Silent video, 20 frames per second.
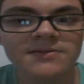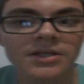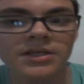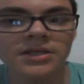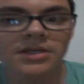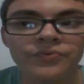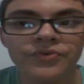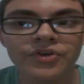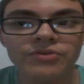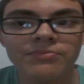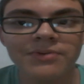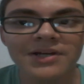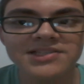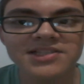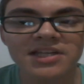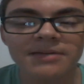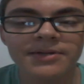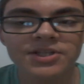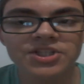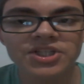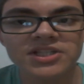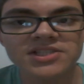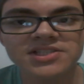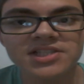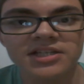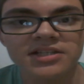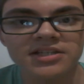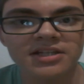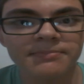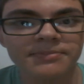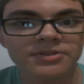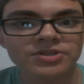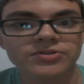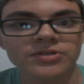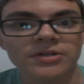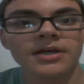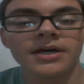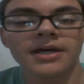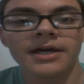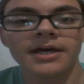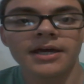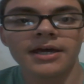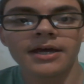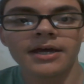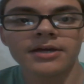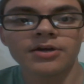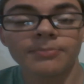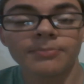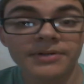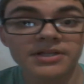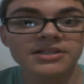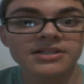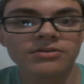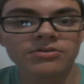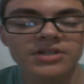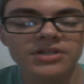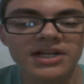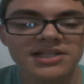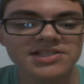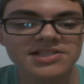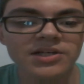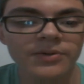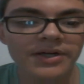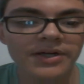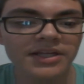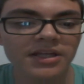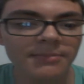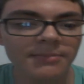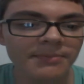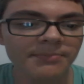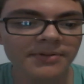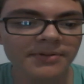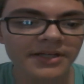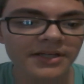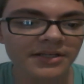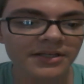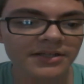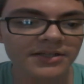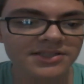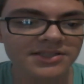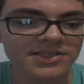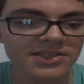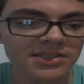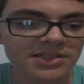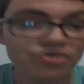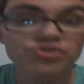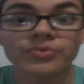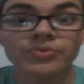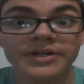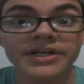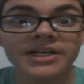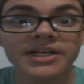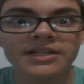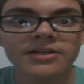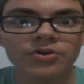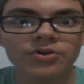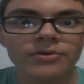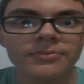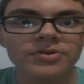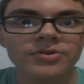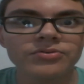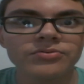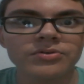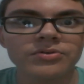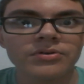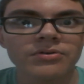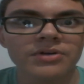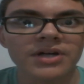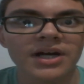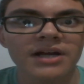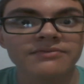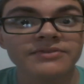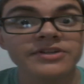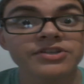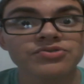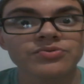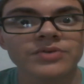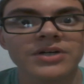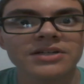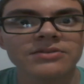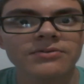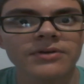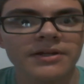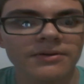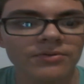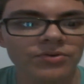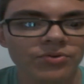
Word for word: E o vídeo basicamente é isso aí, tá, pessoal? É, eu pretendo trazer uma gameplay, assim, zoeira, né? Como eu, eu gravei zoando, né?